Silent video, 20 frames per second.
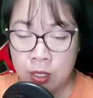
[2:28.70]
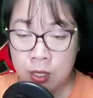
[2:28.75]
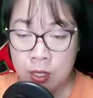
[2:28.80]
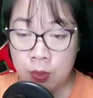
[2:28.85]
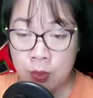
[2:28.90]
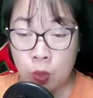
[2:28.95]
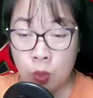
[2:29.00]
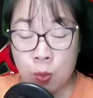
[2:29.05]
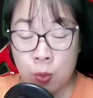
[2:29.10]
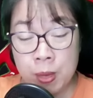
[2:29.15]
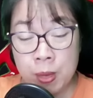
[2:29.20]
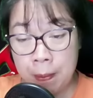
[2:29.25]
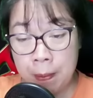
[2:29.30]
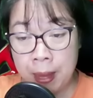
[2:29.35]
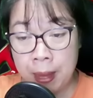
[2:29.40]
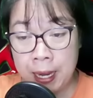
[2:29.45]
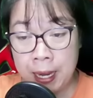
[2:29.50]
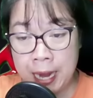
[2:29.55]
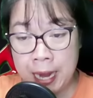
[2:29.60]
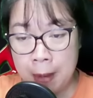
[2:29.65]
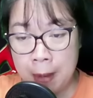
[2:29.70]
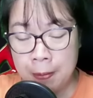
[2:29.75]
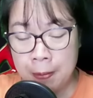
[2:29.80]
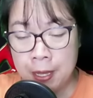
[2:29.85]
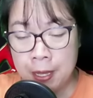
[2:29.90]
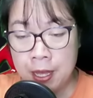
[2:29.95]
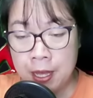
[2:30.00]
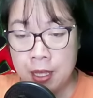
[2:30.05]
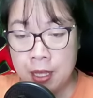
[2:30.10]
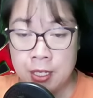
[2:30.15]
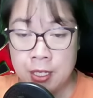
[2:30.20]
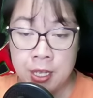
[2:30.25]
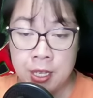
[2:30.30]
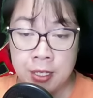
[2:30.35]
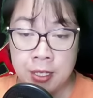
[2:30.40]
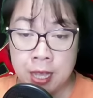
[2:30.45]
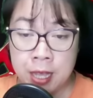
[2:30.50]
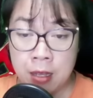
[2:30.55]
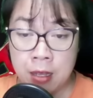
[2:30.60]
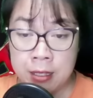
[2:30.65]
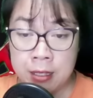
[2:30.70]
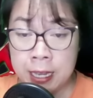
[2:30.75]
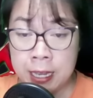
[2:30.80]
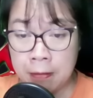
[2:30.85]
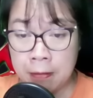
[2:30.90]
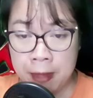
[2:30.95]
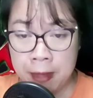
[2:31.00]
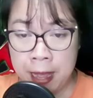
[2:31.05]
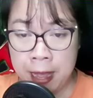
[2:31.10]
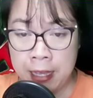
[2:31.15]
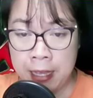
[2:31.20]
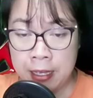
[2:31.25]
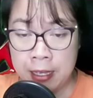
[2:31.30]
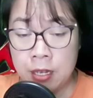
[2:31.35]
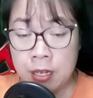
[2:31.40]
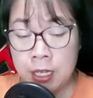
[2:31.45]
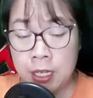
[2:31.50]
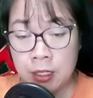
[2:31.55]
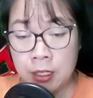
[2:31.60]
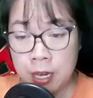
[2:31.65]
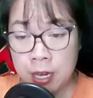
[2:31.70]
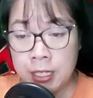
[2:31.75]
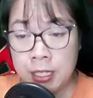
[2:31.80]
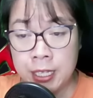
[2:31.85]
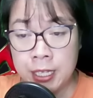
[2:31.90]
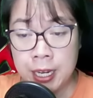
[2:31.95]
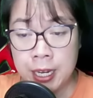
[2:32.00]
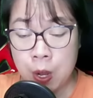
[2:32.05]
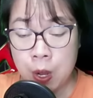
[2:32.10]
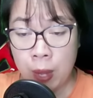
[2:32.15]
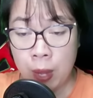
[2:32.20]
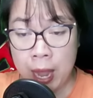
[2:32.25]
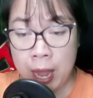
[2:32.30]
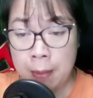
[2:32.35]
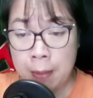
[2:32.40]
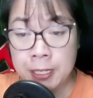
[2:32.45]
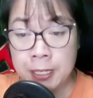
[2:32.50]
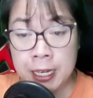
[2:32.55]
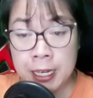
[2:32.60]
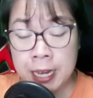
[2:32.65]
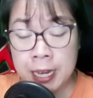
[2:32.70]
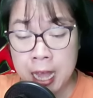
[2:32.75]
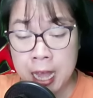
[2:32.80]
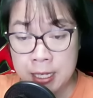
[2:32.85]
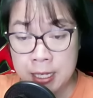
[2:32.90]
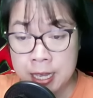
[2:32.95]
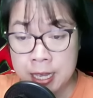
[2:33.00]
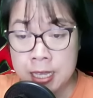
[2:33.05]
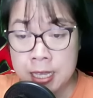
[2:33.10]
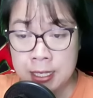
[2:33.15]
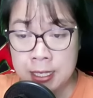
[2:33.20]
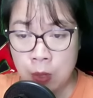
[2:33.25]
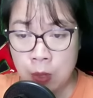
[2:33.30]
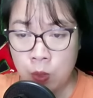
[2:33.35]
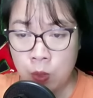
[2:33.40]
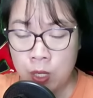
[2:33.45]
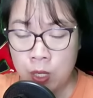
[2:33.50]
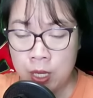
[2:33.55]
Tôi mỉa mai đáp, trước giờ chẳng phải người cưỡi trên đầu em chính là chị sao?